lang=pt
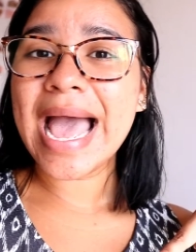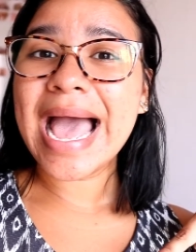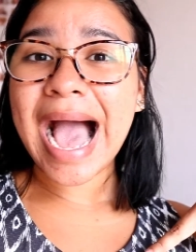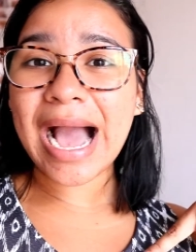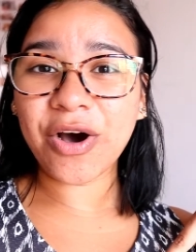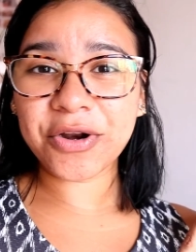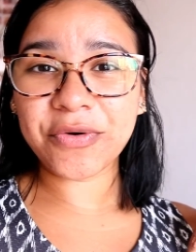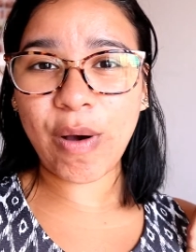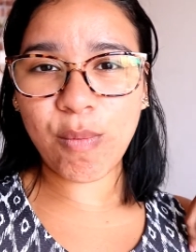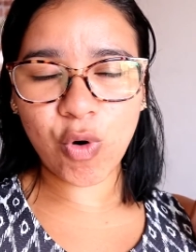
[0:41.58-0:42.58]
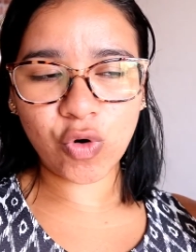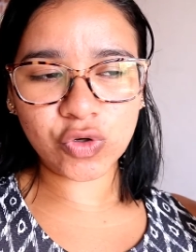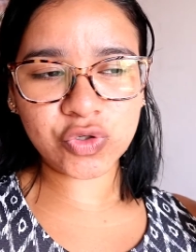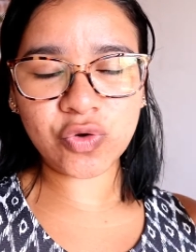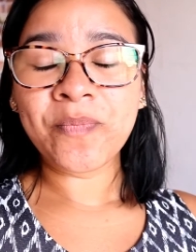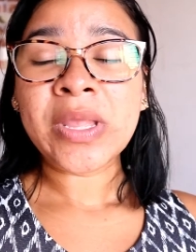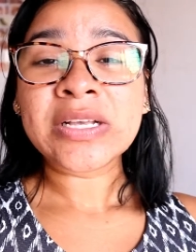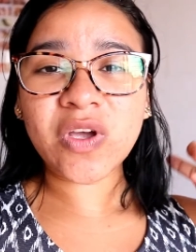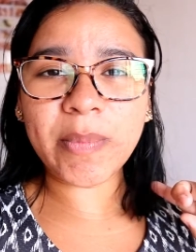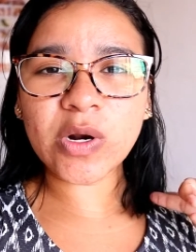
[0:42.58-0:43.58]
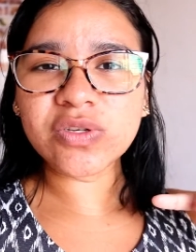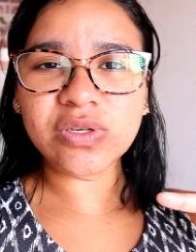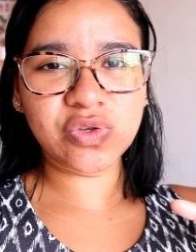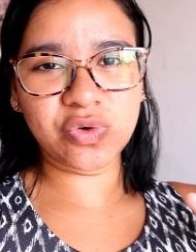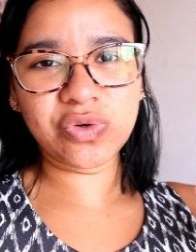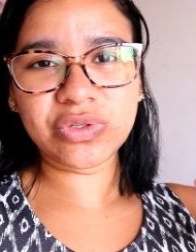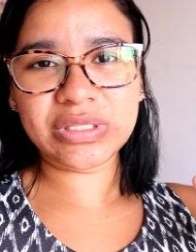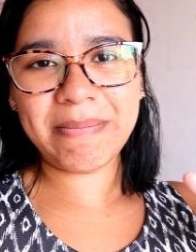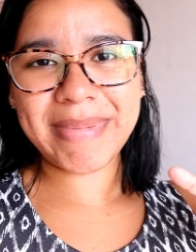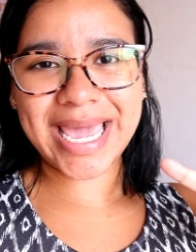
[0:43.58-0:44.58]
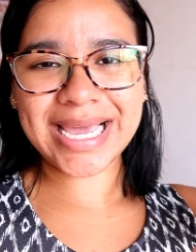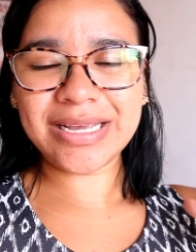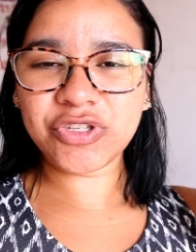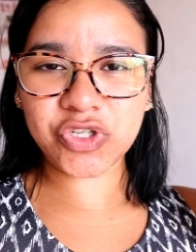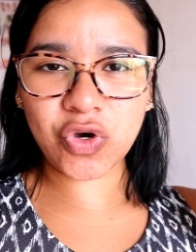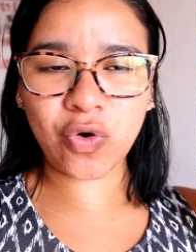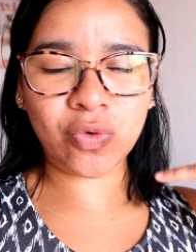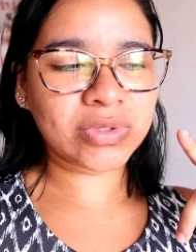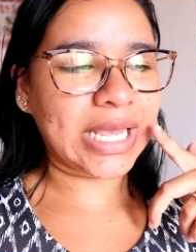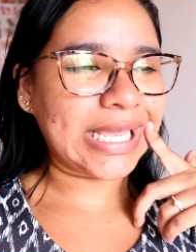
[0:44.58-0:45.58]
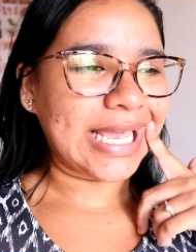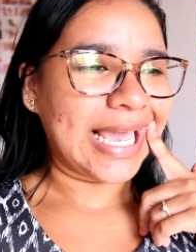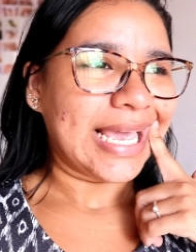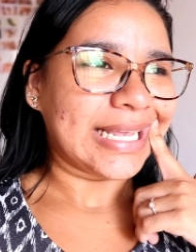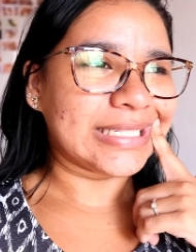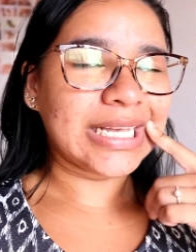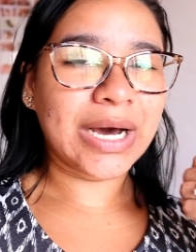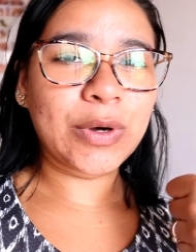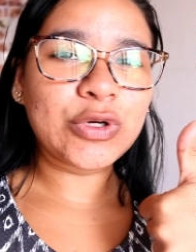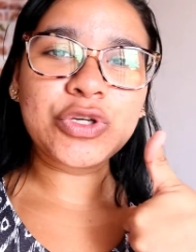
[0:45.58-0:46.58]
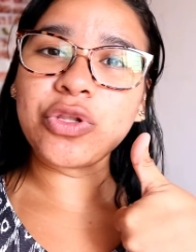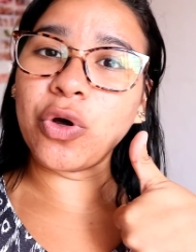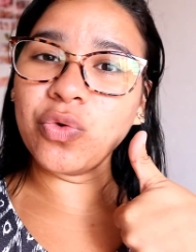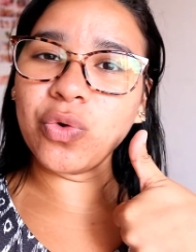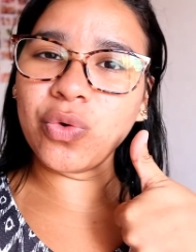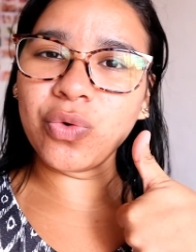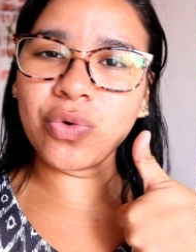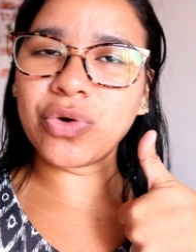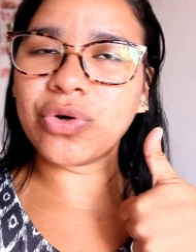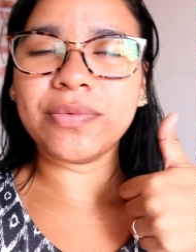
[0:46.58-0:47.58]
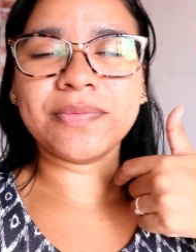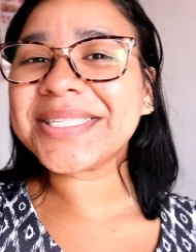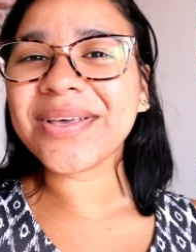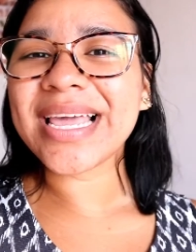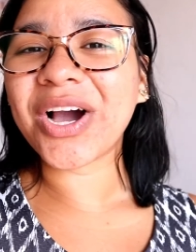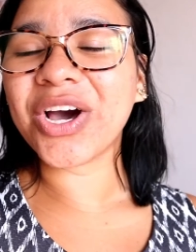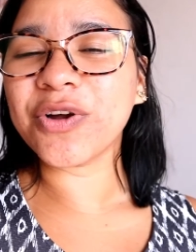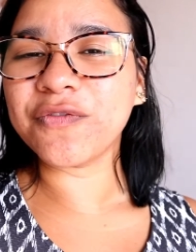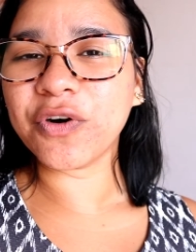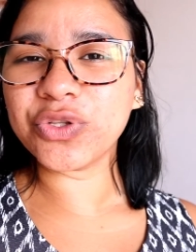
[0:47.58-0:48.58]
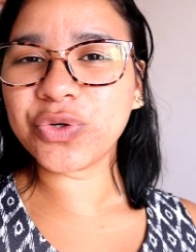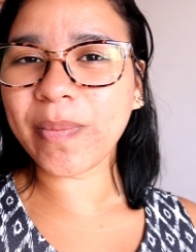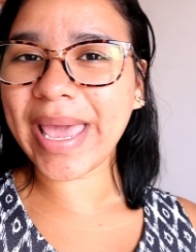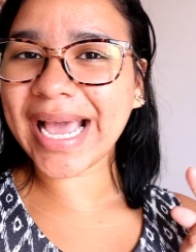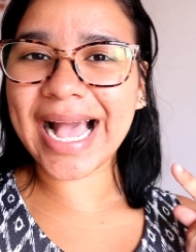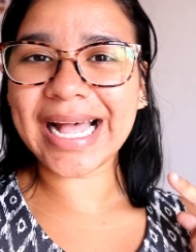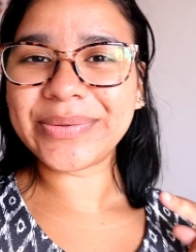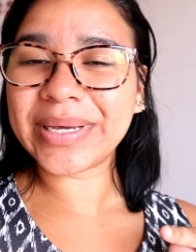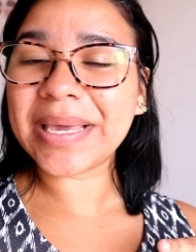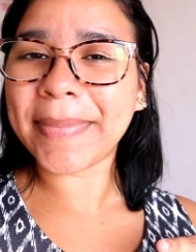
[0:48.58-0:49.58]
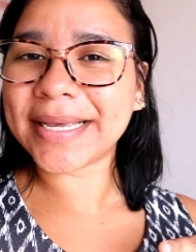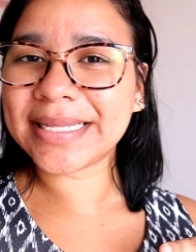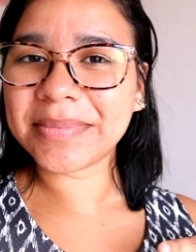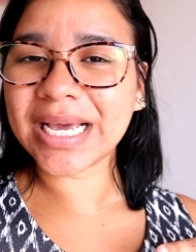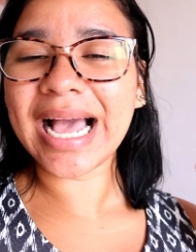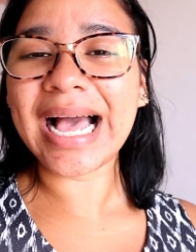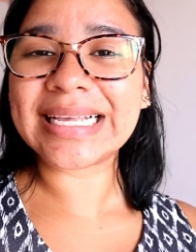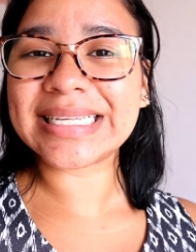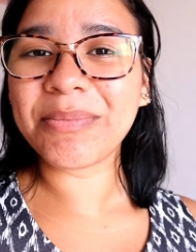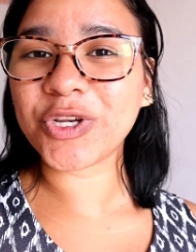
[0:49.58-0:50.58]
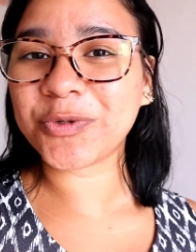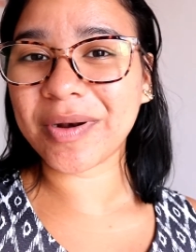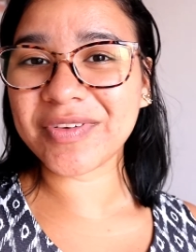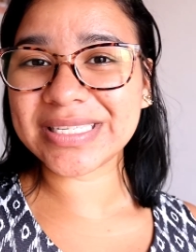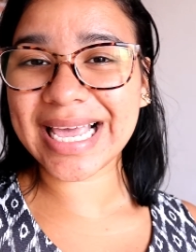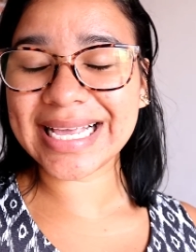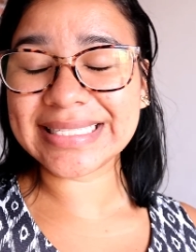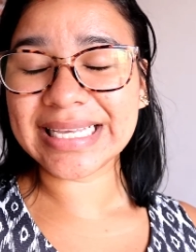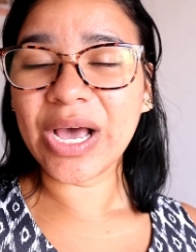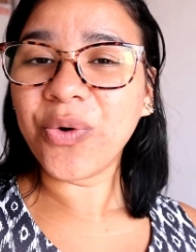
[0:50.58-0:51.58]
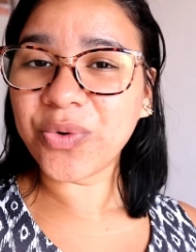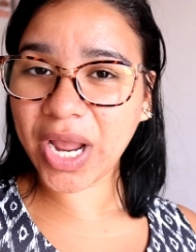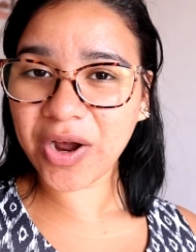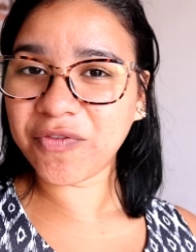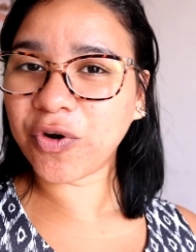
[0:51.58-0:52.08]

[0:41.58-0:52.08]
agora no almoço. Sobrou suco também de ontem. Então eu estou no lucro. É isso aí, agora eu vou no mercado aqui perto da minha casa e mostro pra vocês o que, que eu vou